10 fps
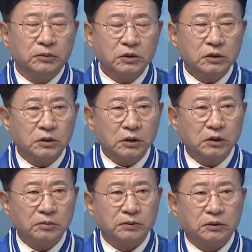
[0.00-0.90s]
민선
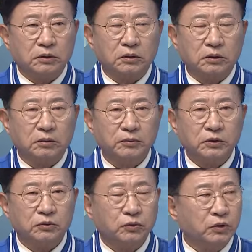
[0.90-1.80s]
1기부터
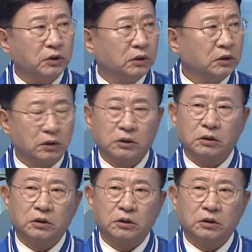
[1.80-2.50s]
민선 6기 거의,